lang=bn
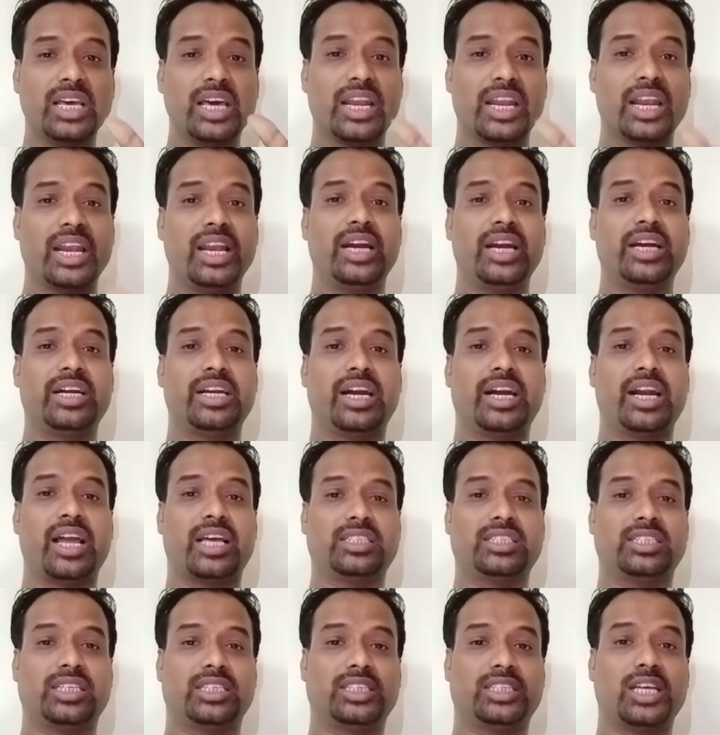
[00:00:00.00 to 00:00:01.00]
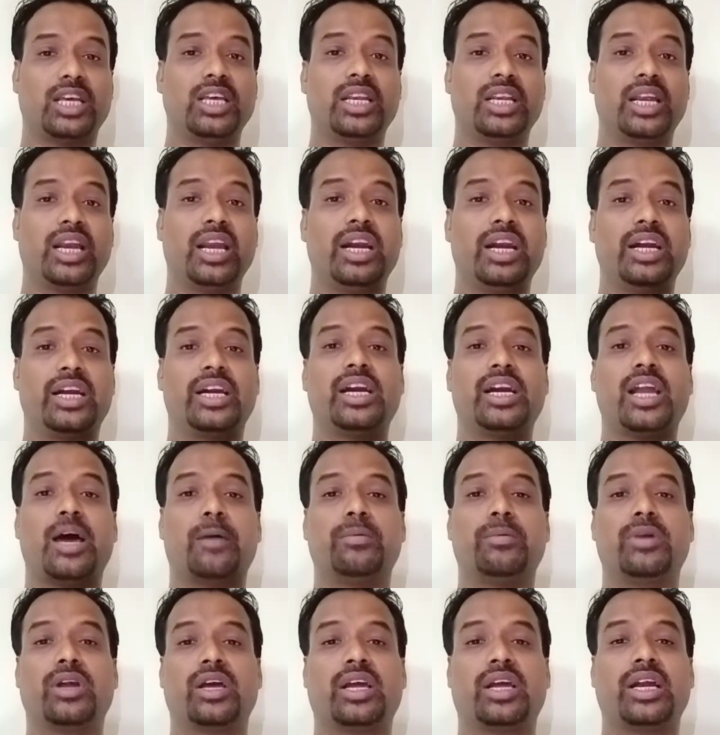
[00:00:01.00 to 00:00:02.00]
রিলেটেড আছে সেই রিলেটেড
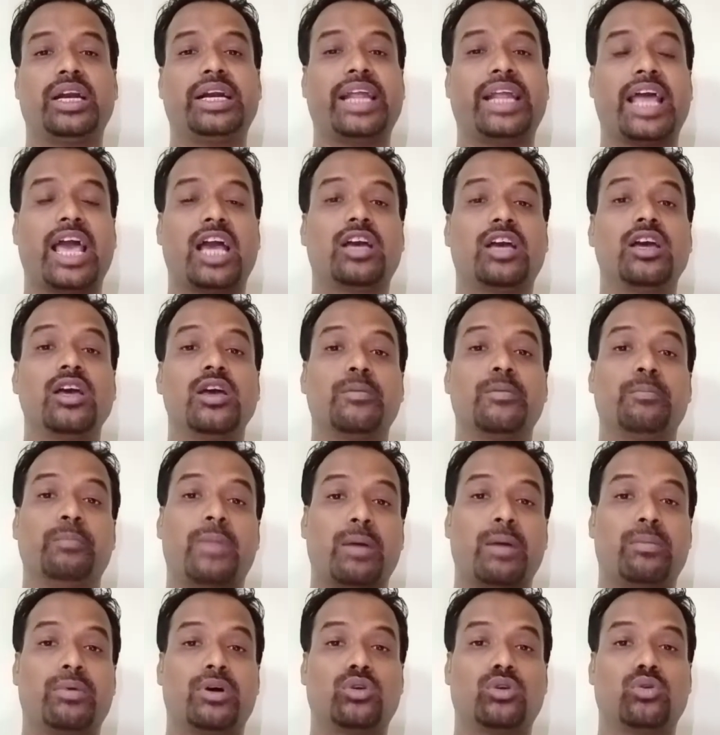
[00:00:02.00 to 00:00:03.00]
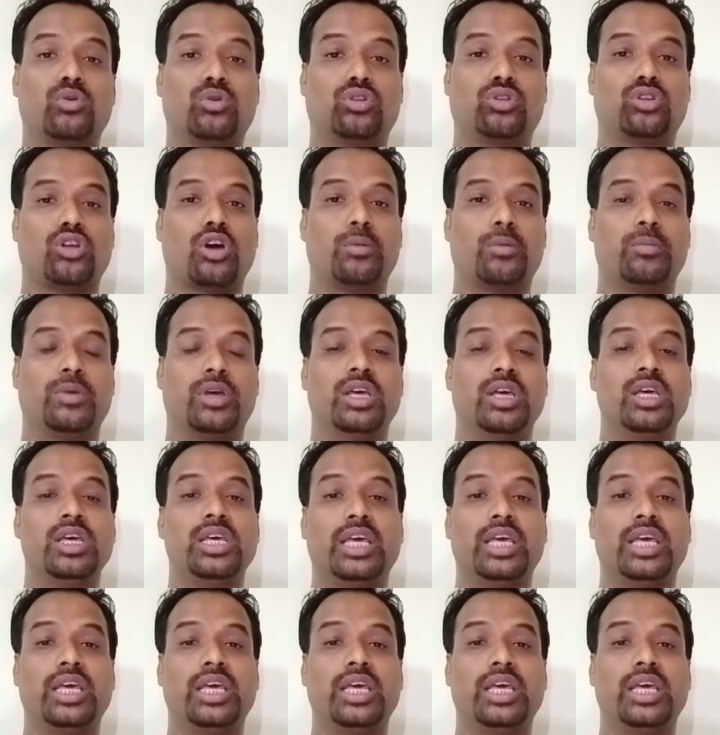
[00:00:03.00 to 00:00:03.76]
আপনাকে ট্যাগ ব্যবহার করতে হবে